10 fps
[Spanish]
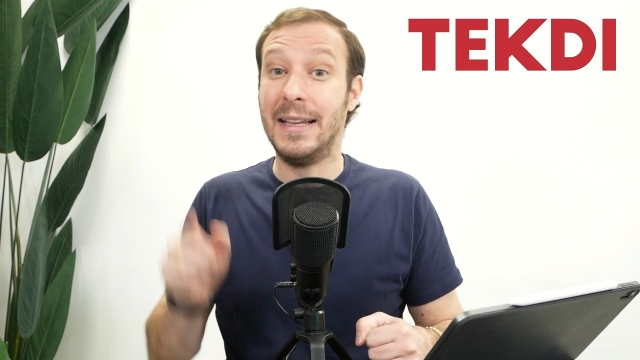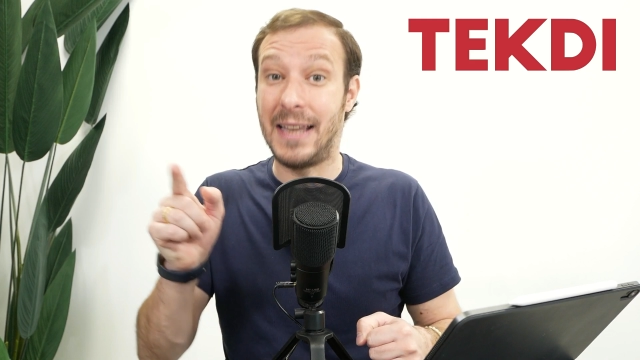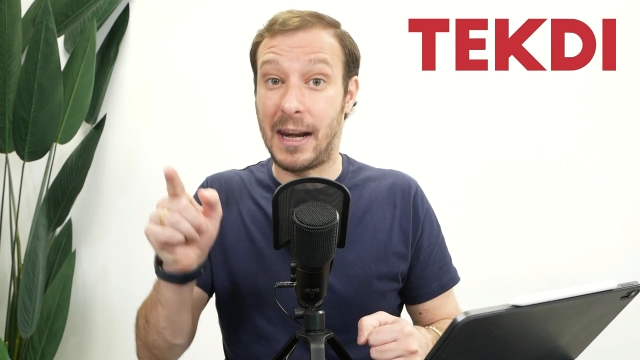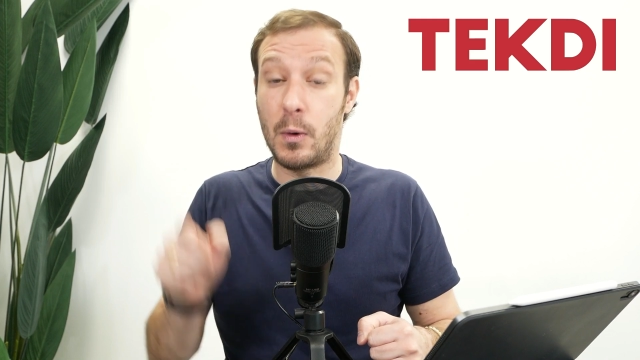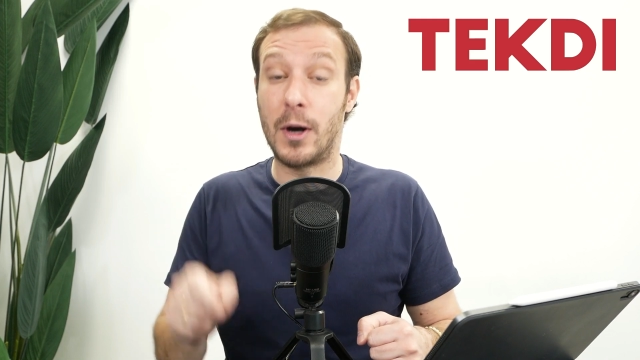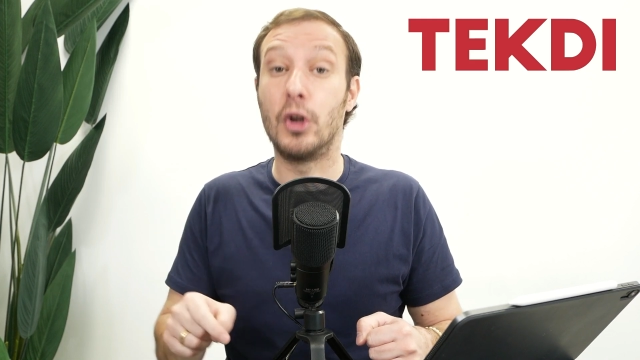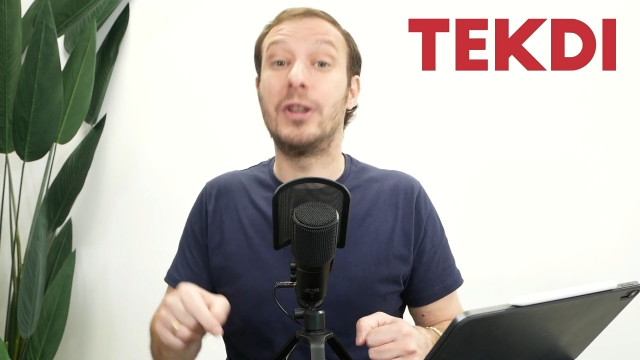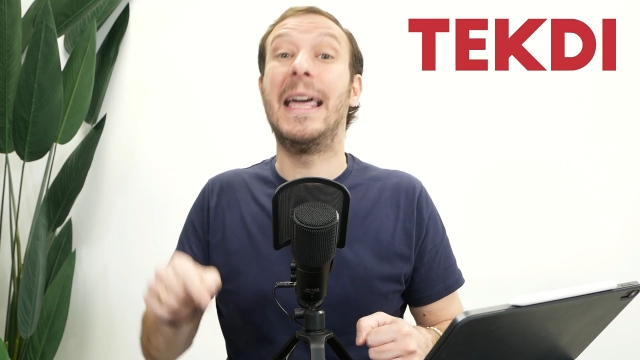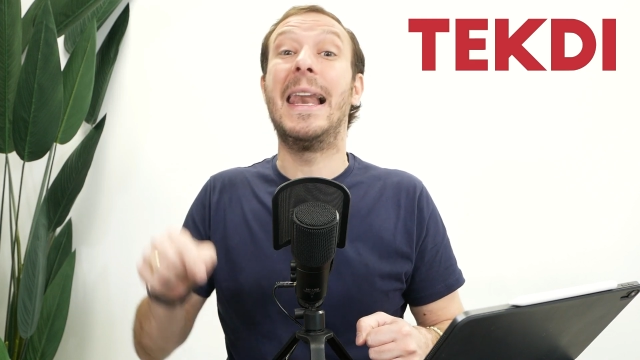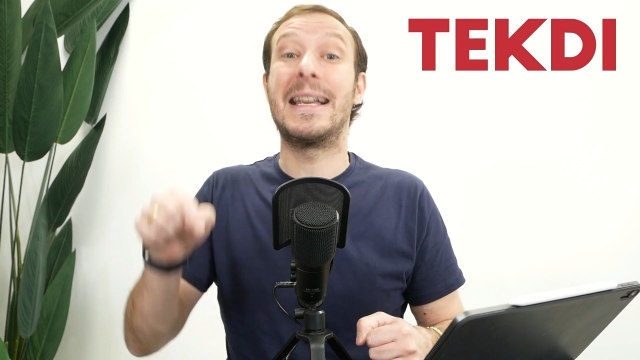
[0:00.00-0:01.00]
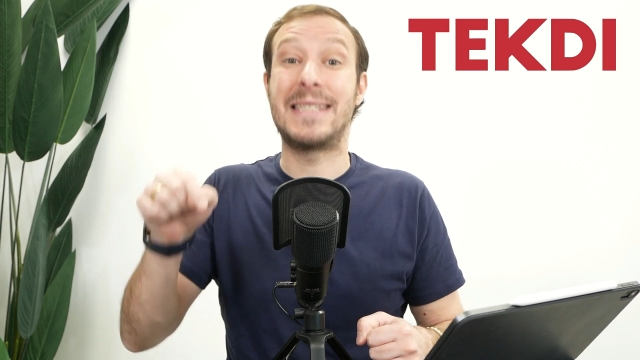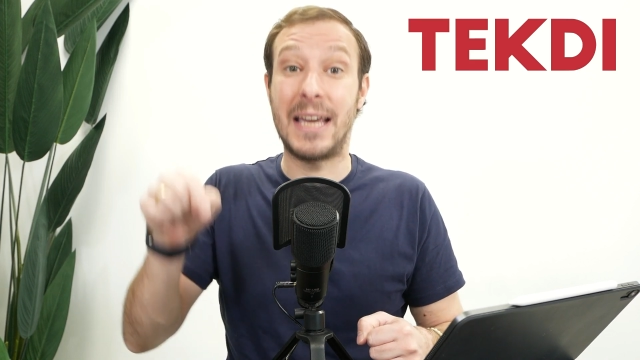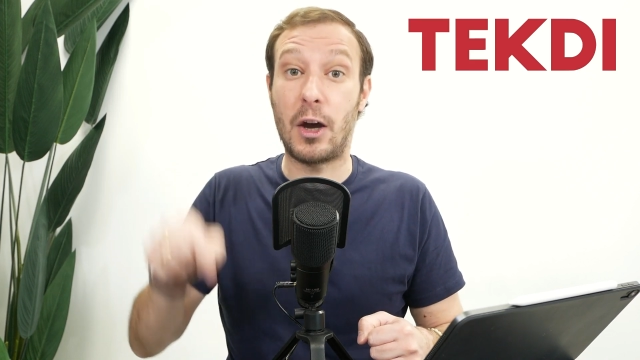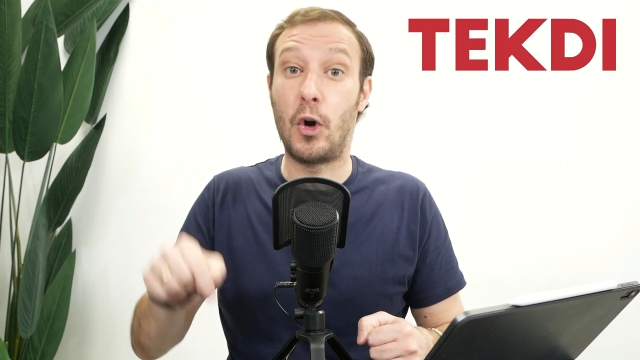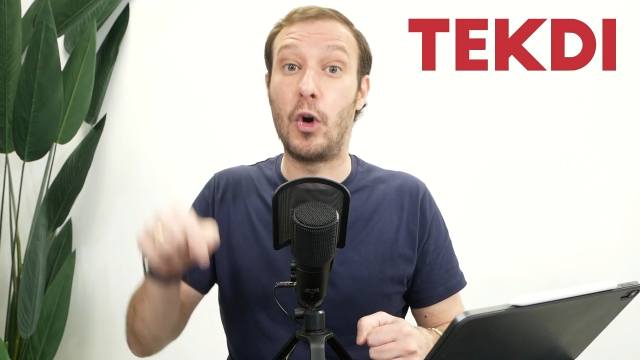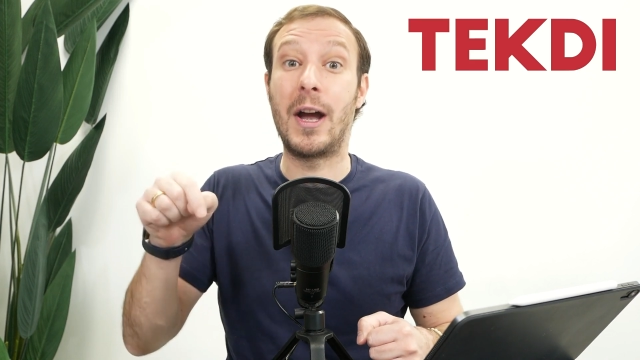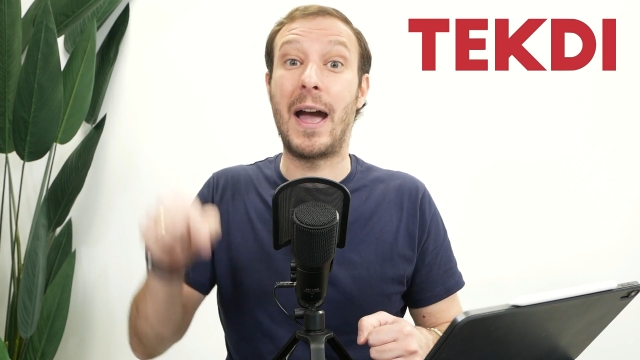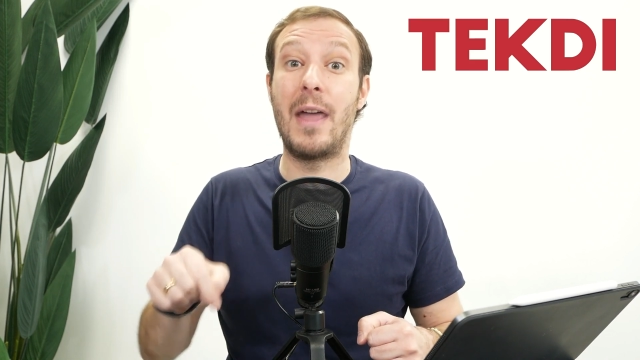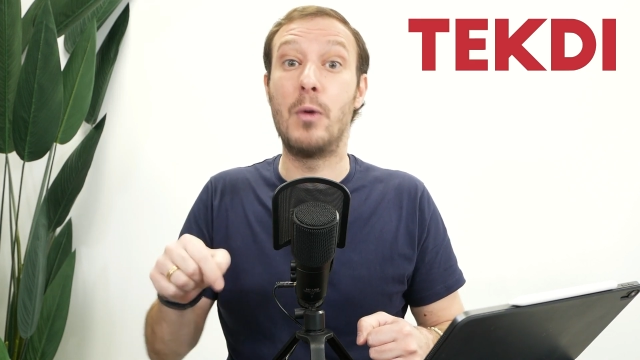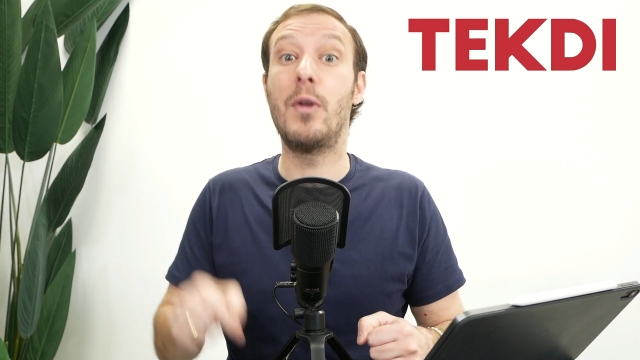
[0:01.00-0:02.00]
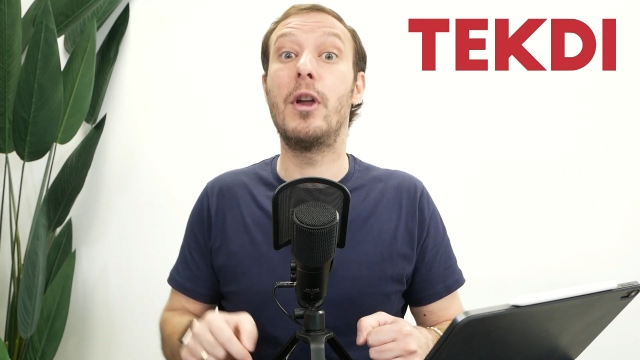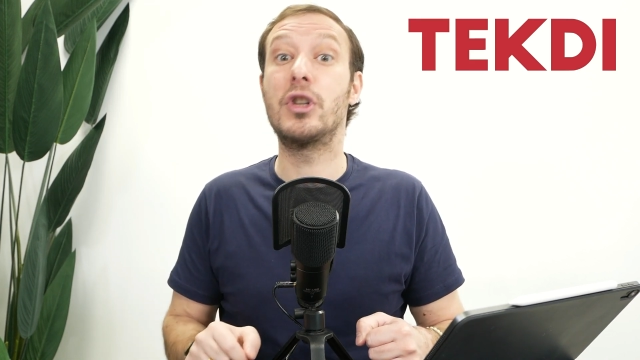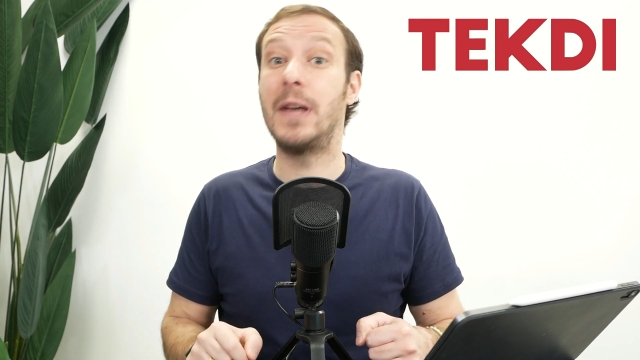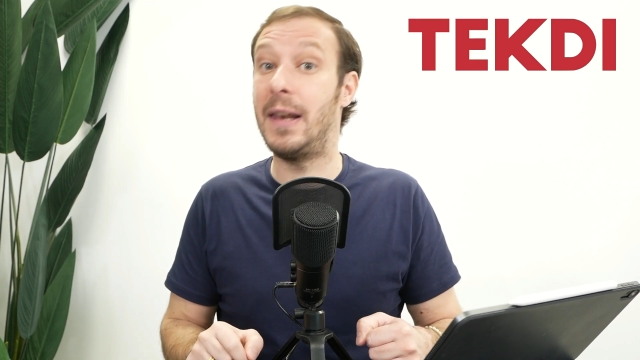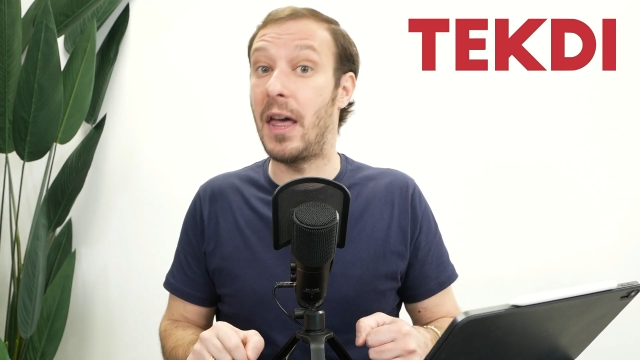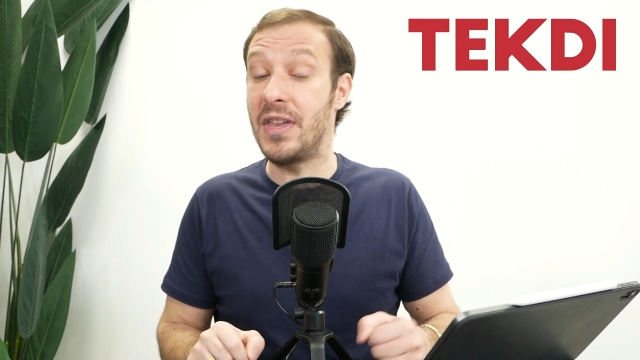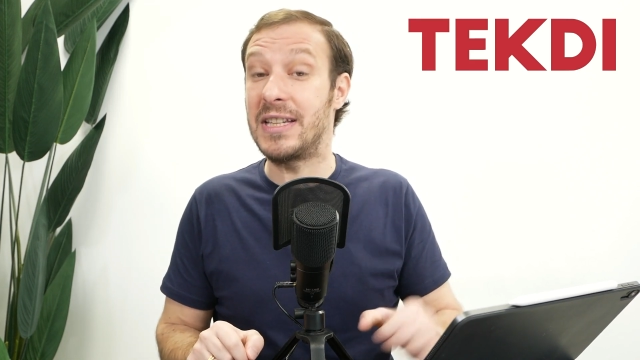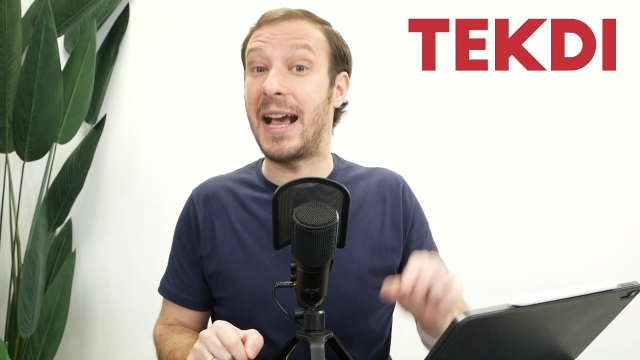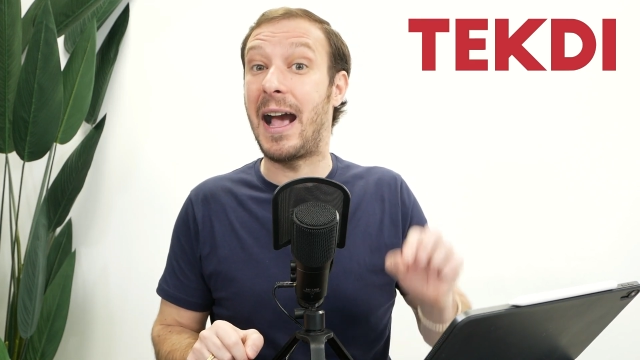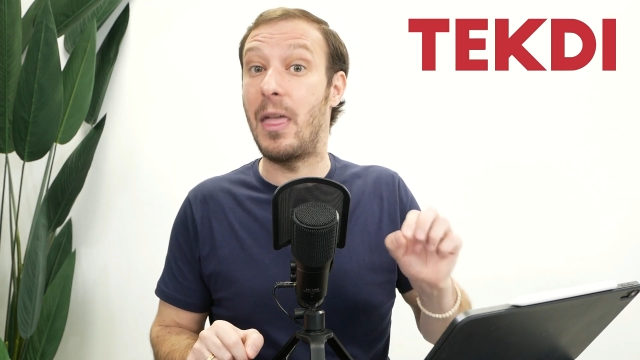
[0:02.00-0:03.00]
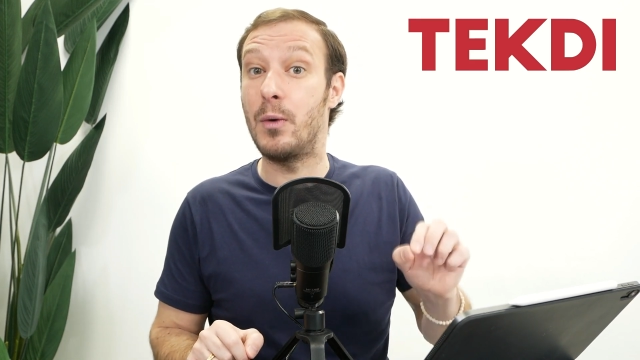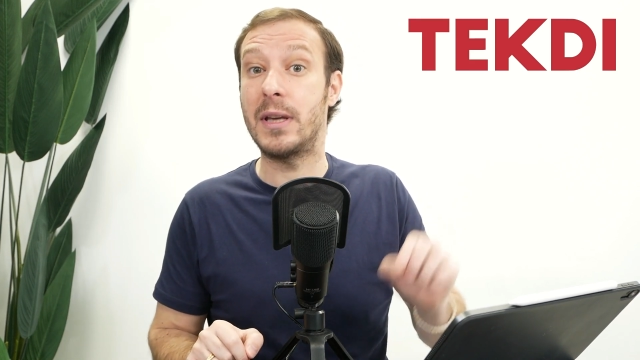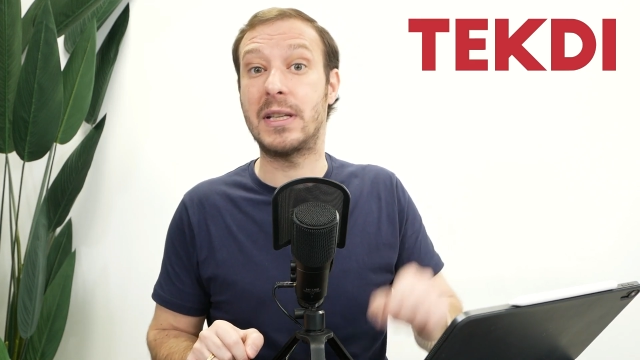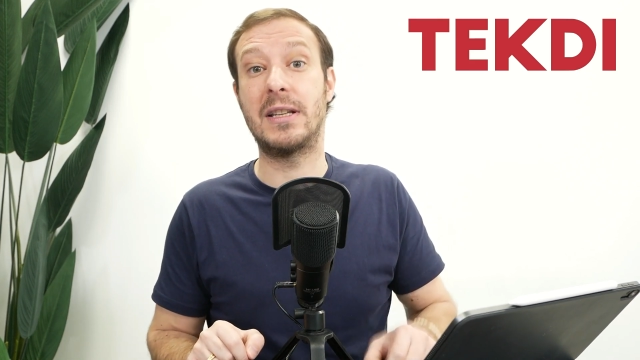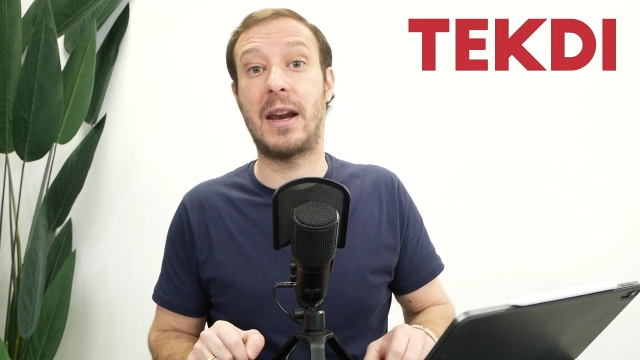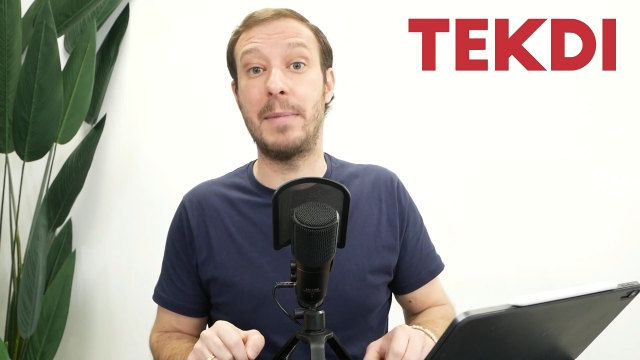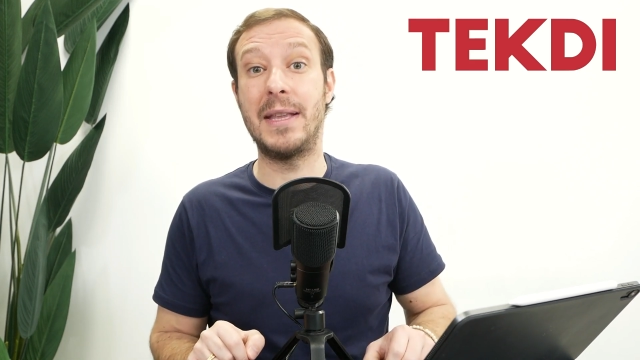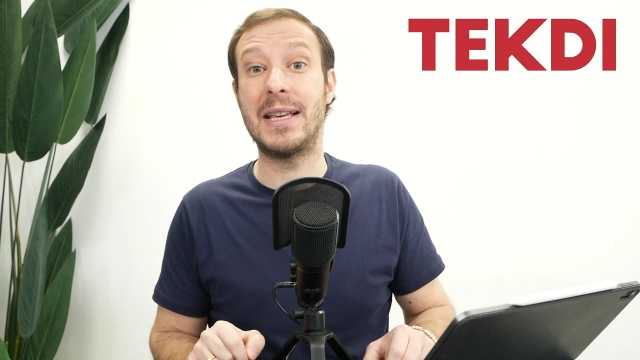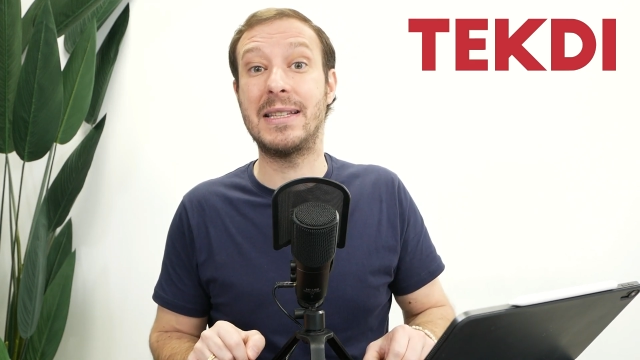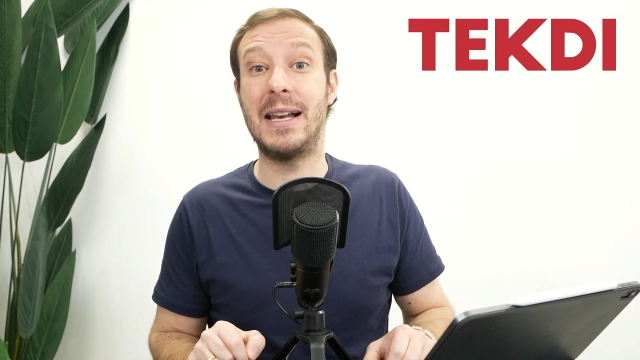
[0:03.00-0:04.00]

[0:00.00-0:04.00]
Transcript: Te recuerdo, te las dejo, cada uno de los enlaces a cada una de estas herramientas,